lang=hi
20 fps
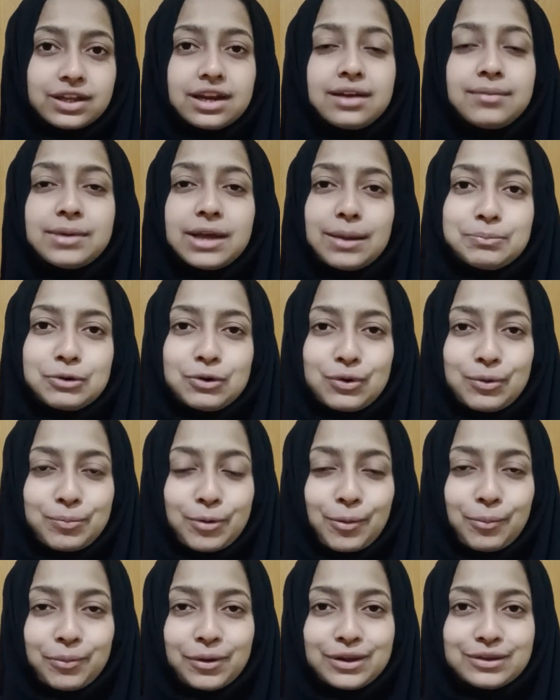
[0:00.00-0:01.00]
ताला मैं आप लोगों
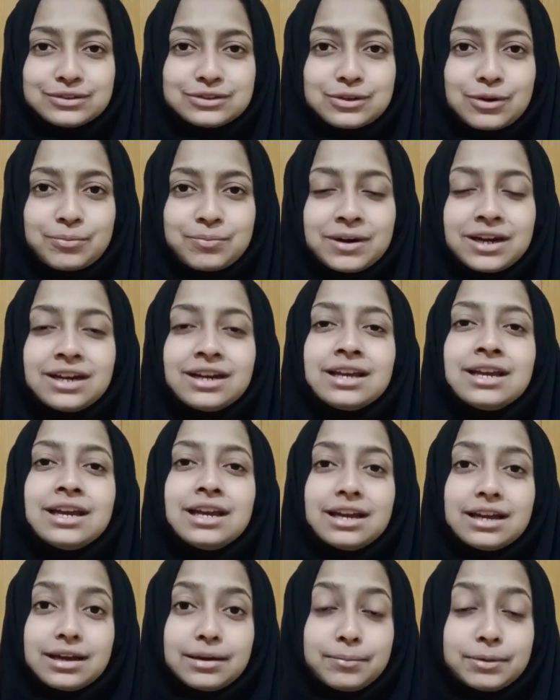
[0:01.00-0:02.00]
को प्रॉपरली उसके
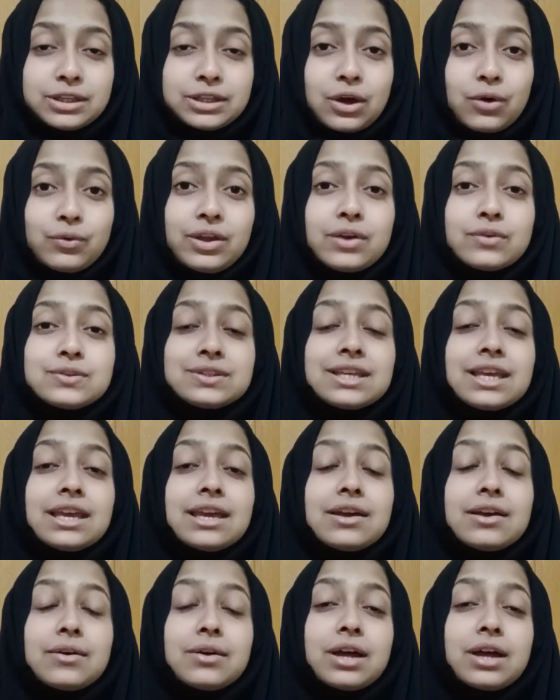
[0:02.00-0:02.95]
ऊपर बताऊँगी उसके